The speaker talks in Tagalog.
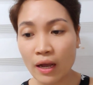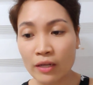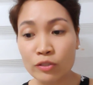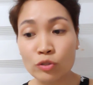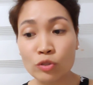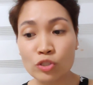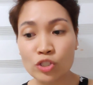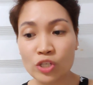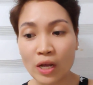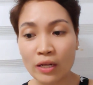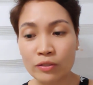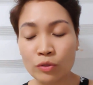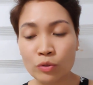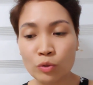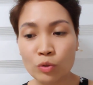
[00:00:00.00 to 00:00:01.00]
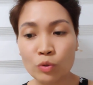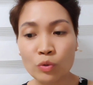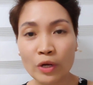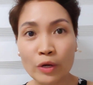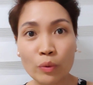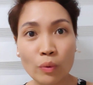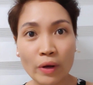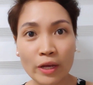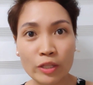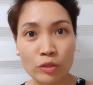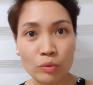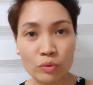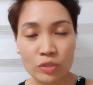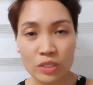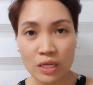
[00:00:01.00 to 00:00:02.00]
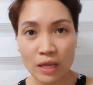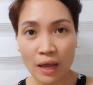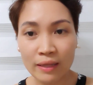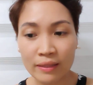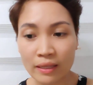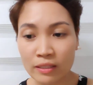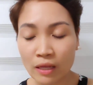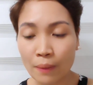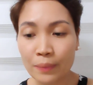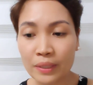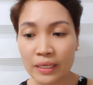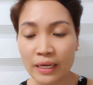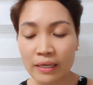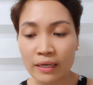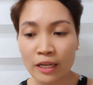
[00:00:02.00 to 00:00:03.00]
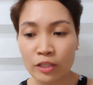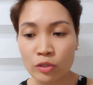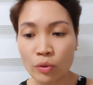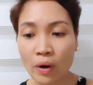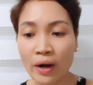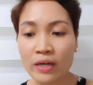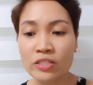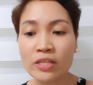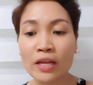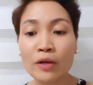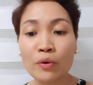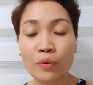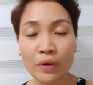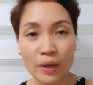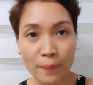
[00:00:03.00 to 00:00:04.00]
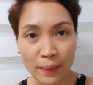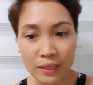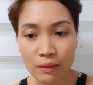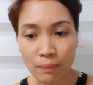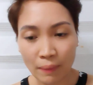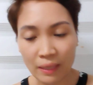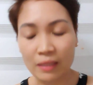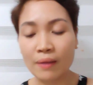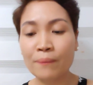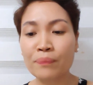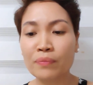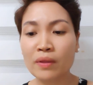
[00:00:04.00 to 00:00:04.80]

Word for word: andun siya, andun ko kinuha itong si ating Dabbard God nito, RJ Kurimatmat.